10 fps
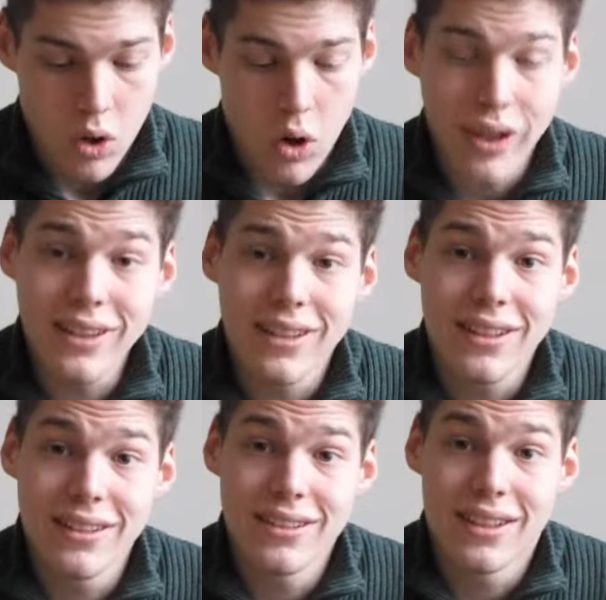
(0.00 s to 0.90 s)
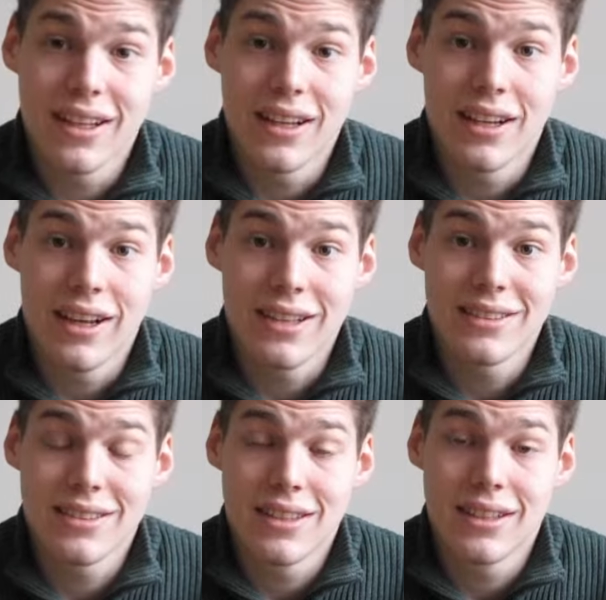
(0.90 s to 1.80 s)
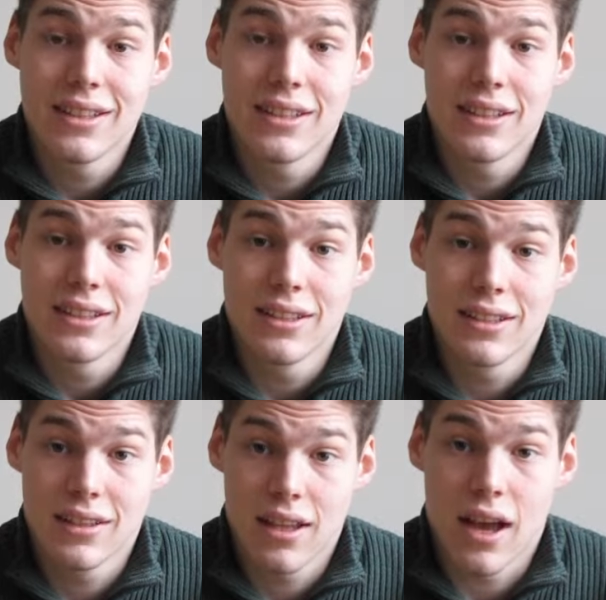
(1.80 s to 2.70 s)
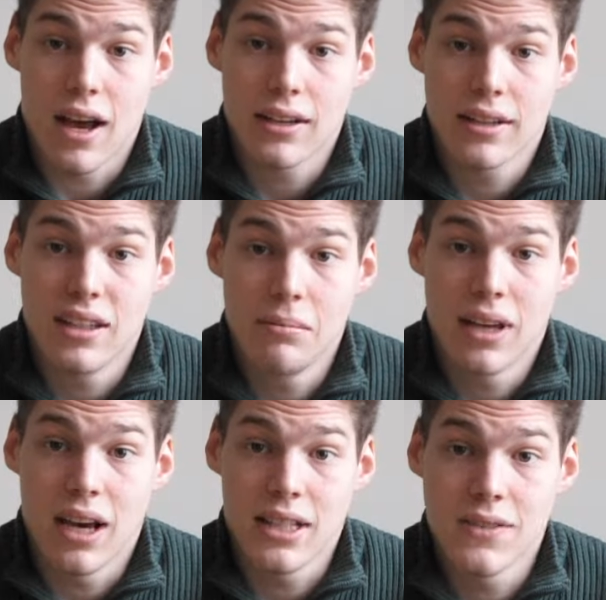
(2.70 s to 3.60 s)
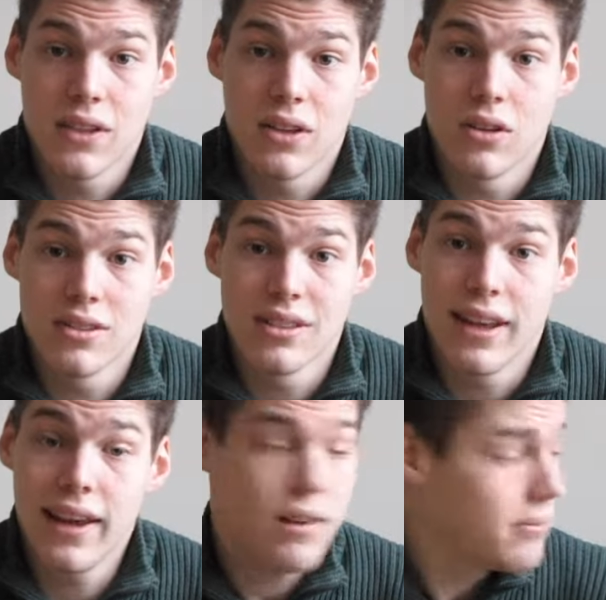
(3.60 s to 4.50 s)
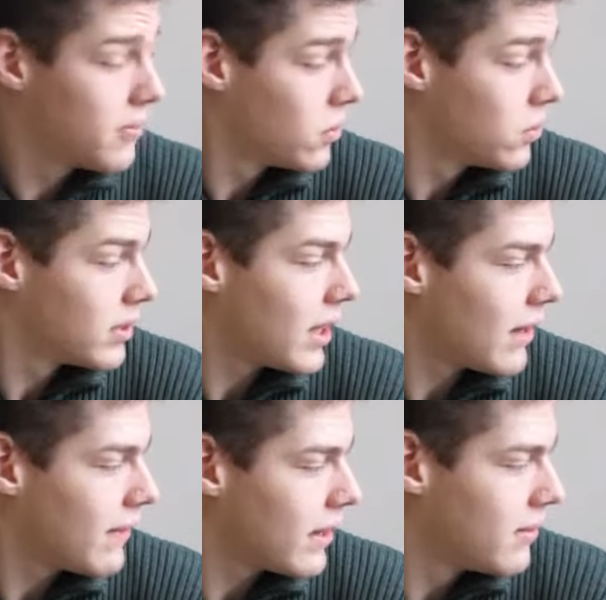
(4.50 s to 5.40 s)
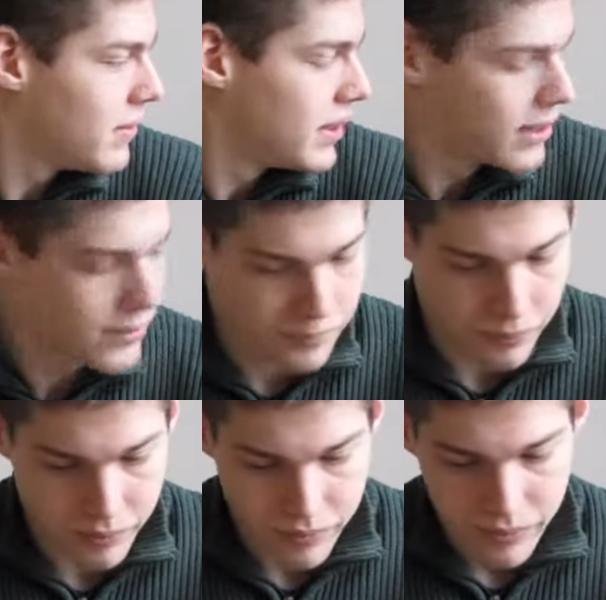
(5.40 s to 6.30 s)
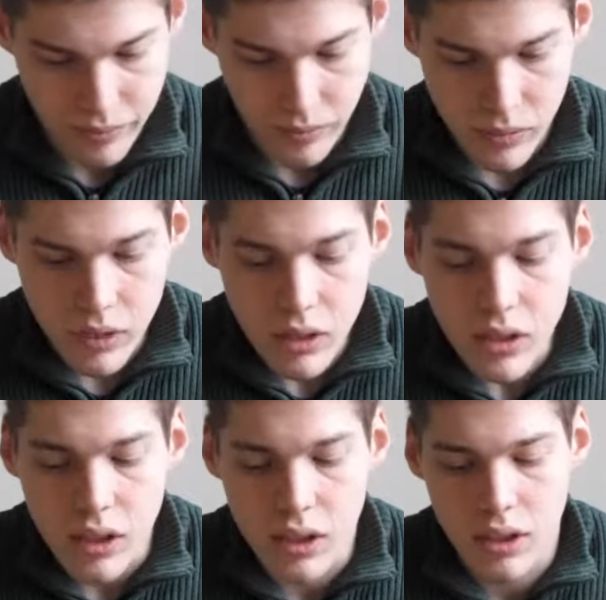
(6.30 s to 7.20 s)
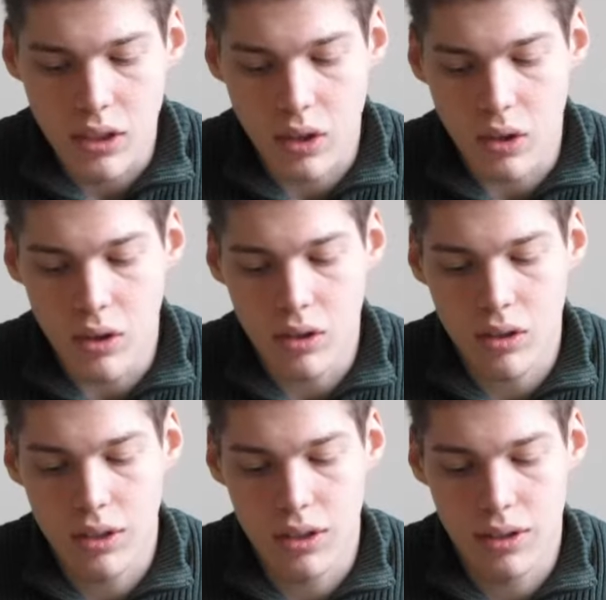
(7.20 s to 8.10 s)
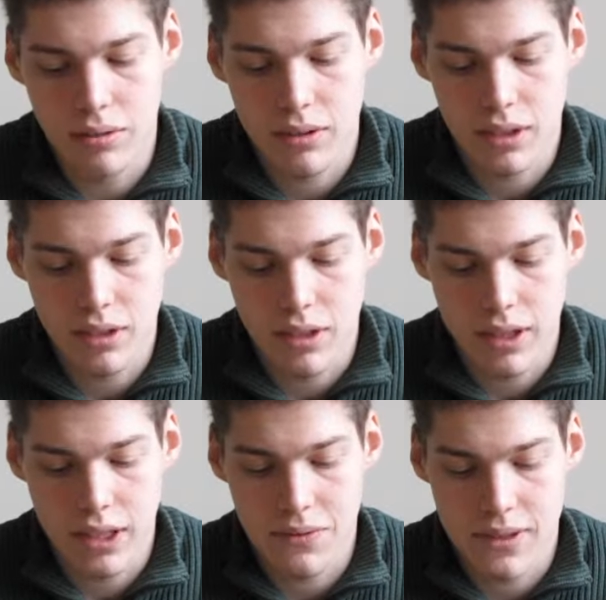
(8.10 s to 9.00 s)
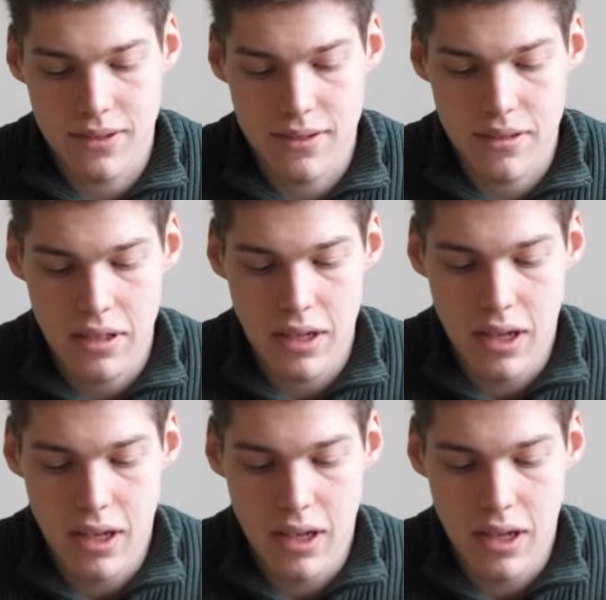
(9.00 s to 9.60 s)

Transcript: Heute ist der letzte Tag im Jahr 2011 und da werden wir äh, auch äh, hm, etwas